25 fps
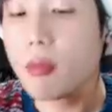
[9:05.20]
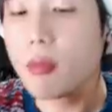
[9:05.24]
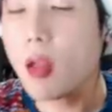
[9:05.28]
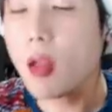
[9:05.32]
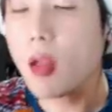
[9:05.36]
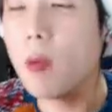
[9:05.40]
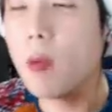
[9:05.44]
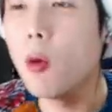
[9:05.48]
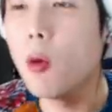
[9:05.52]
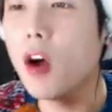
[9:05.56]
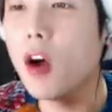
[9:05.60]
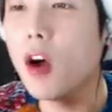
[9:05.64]

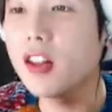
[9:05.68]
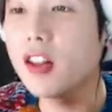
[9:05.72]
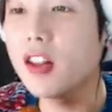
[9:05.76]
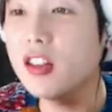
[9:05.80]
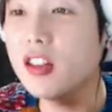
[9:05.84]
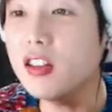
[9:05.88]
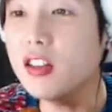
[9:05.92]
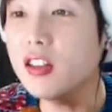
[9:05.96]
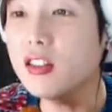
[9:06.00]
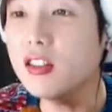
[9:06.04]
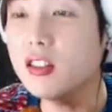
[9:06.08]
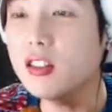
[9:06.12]
뭔가
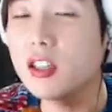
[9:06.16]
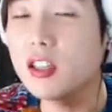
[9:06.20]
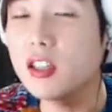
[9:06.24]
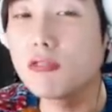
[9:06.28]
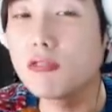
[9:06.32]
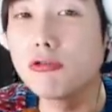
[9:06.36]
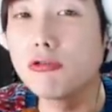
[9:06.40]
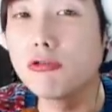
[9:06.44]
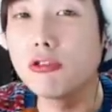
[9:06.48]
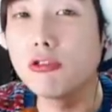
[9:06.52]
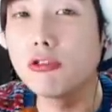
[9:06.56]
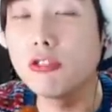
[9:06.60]
띠드스틱
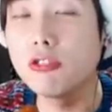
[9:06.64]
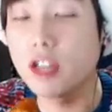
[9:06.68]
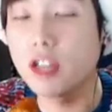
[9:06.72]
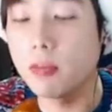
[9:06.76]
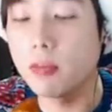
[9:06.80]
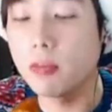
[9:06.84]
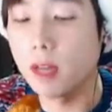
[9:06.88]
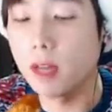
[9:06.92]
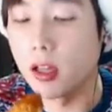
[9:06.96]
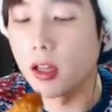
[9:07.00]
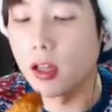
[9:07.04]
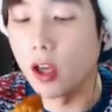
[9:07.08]
굳은 느낌
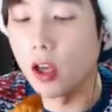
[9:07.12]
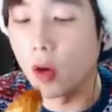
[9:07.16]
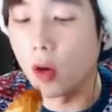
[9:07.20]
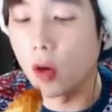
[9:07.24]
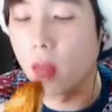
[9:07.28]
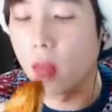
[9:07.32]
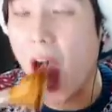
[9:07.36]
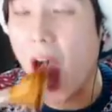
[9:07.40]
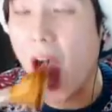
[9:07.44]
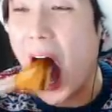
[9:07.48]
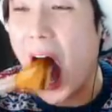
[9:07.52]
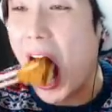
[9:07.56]
나네요
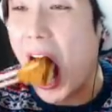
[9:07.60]
아.